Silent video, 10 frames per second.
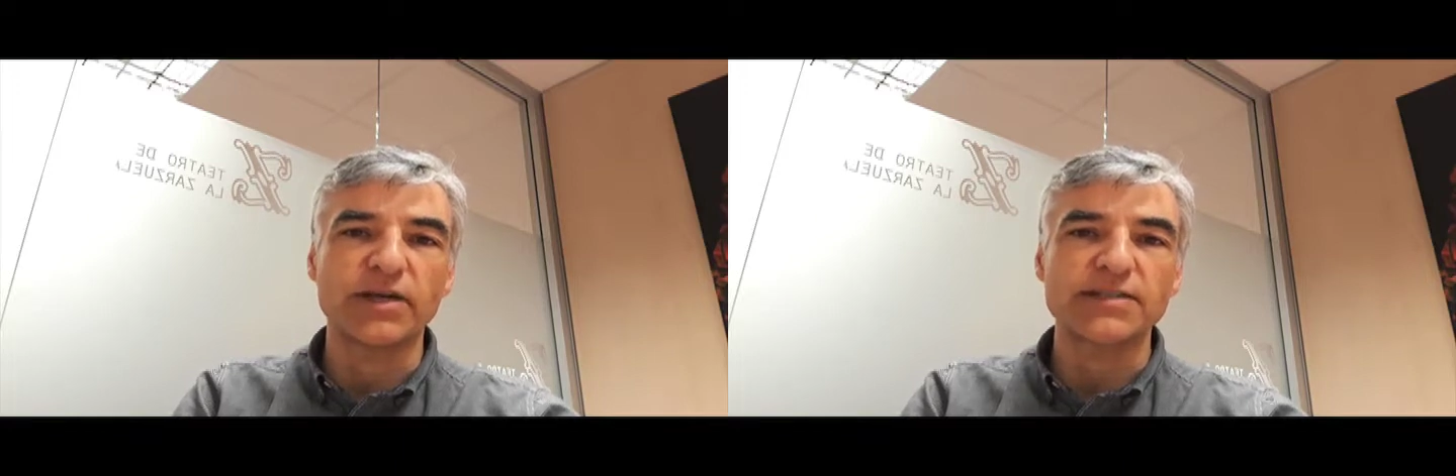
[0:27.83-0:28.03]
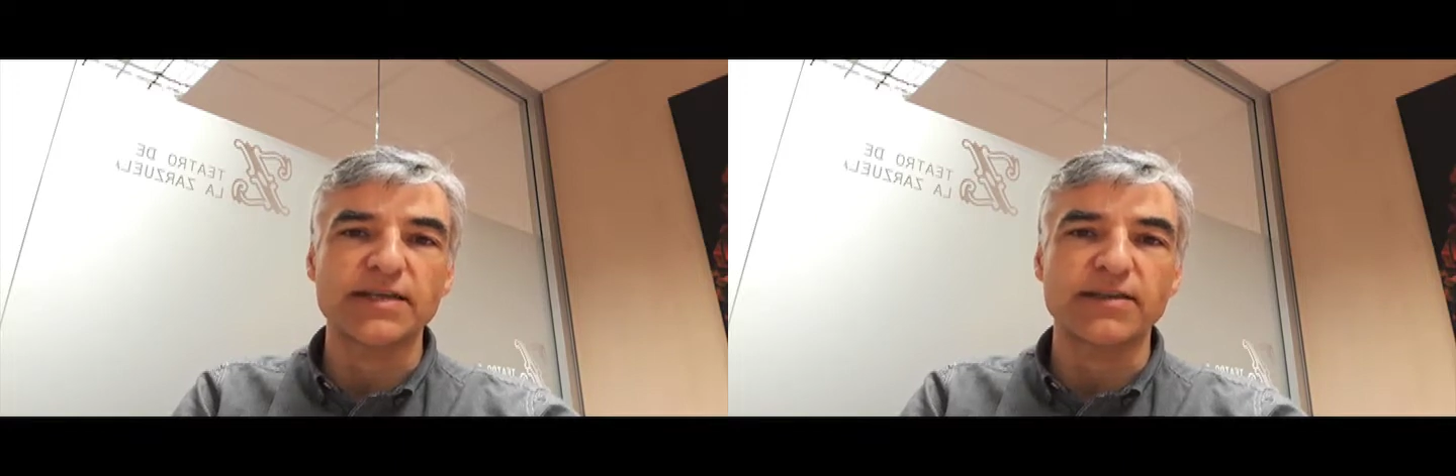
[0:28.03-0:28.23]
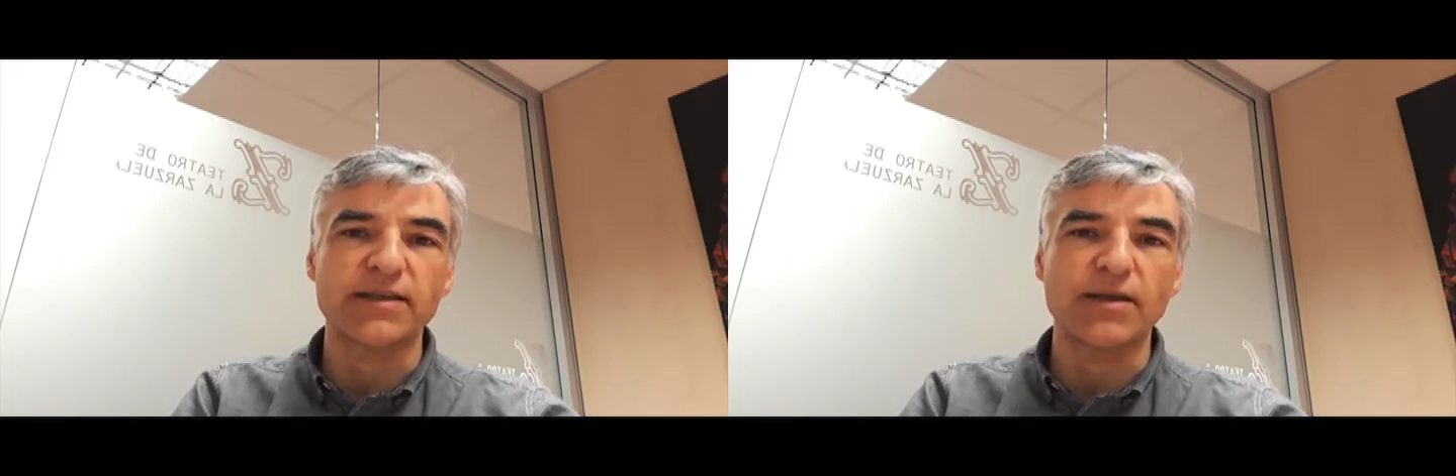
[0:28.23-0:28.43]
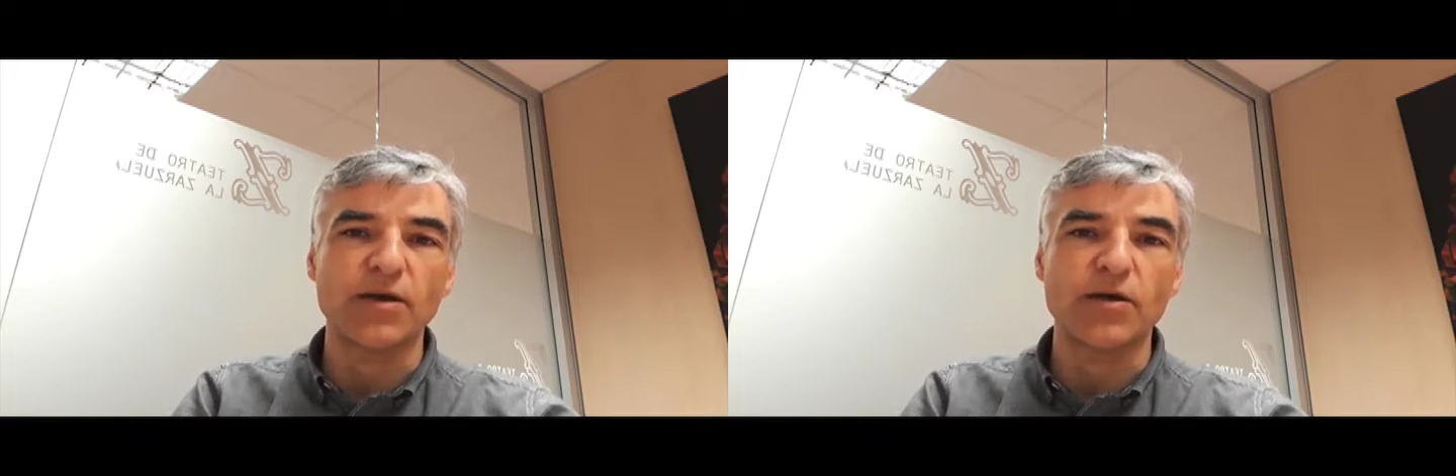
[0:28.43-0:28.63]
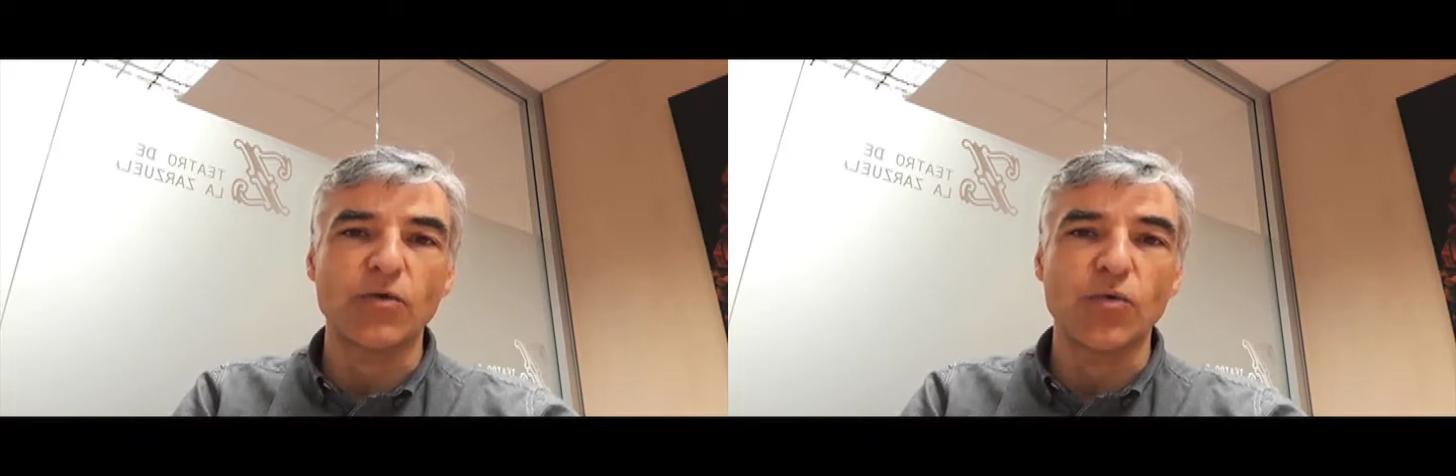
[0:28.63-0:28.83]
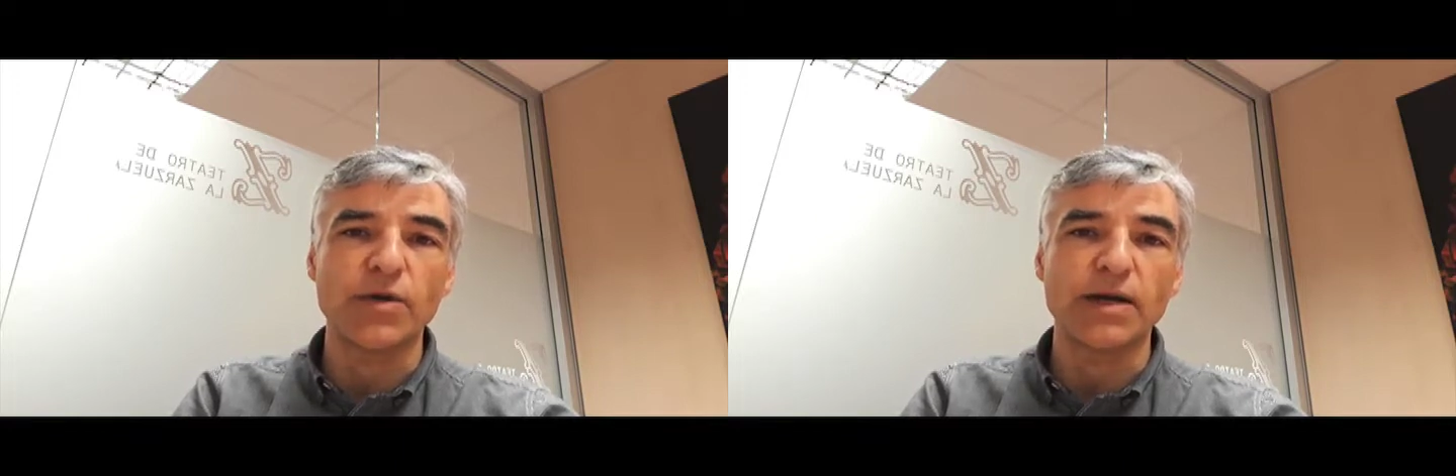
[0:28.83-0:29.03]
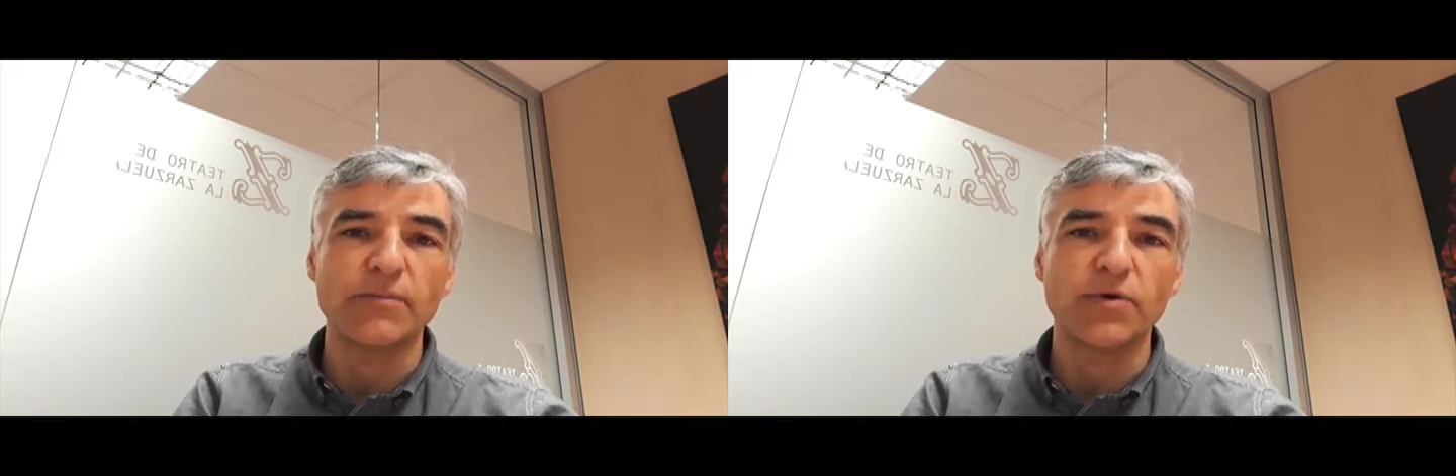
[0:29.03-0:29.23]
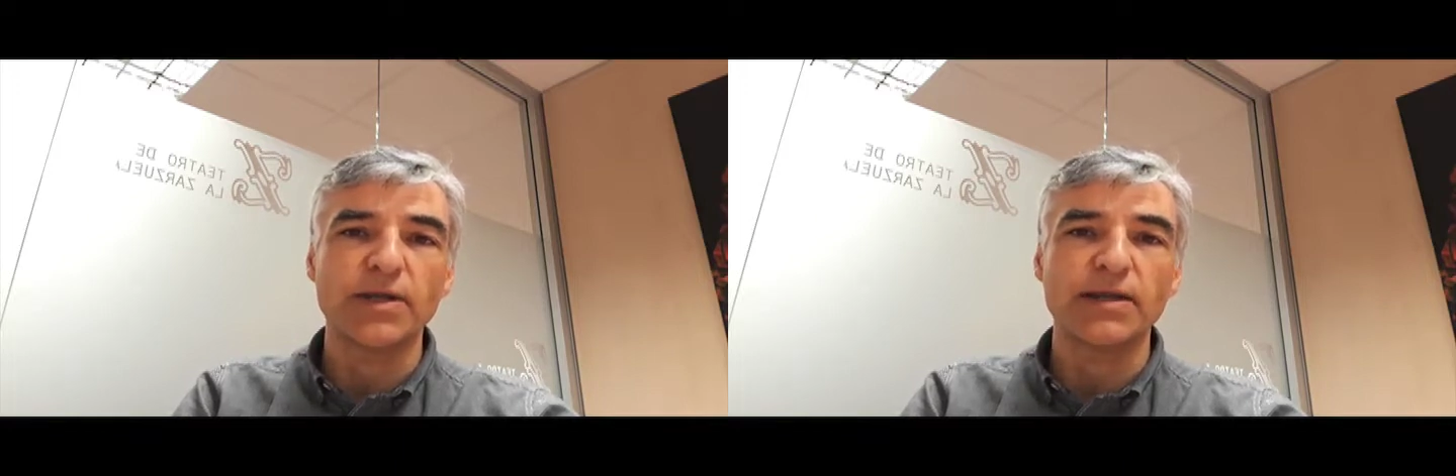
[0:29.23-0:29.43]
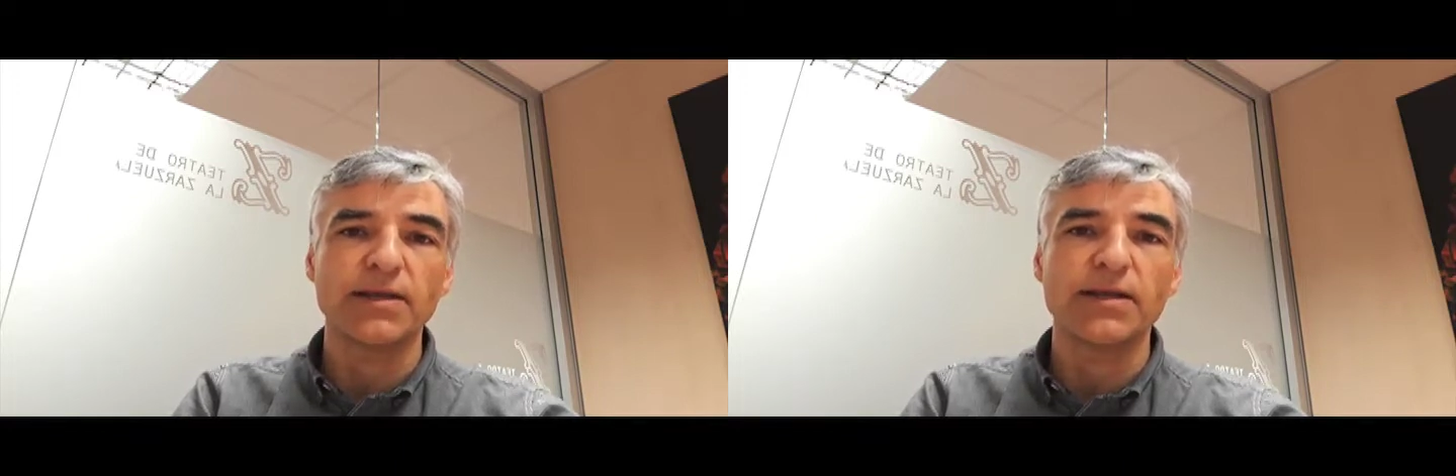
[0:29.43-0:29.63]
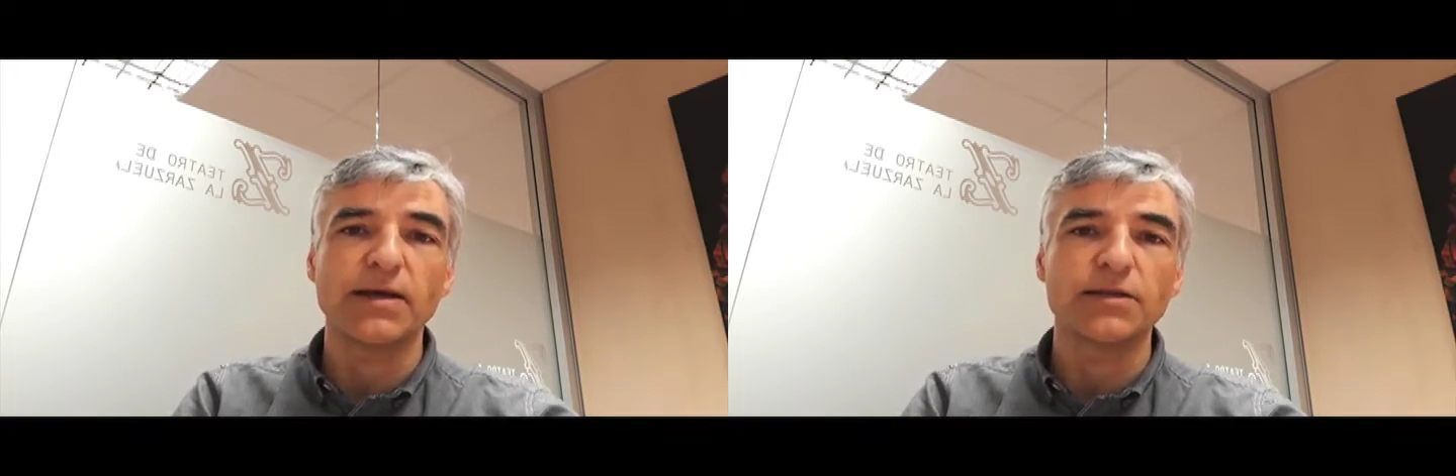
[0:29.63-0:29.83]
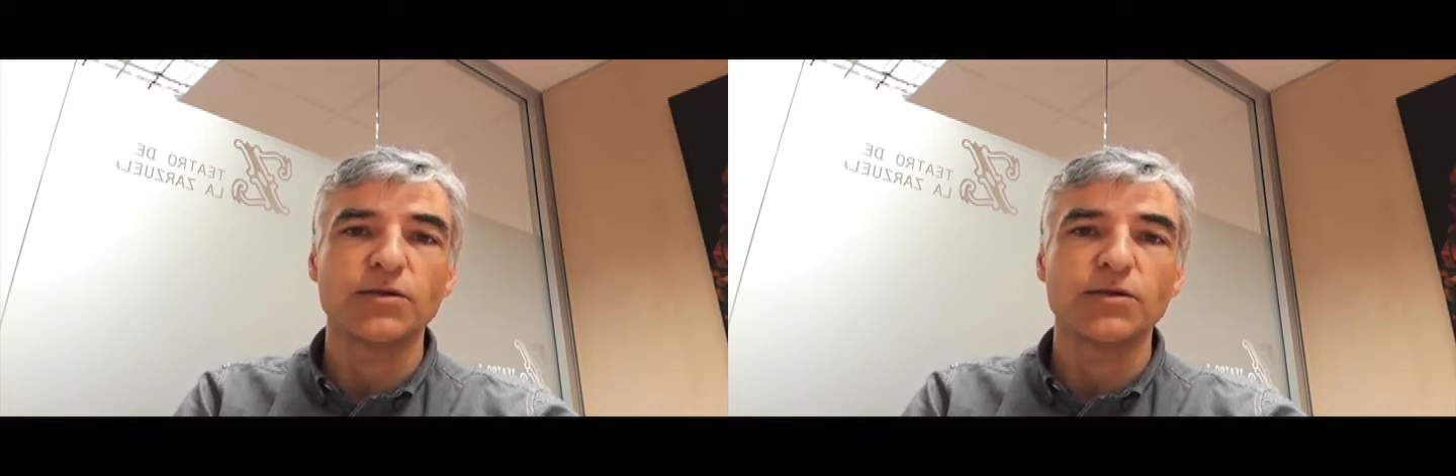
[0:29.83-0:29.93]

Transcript: Esa de una morena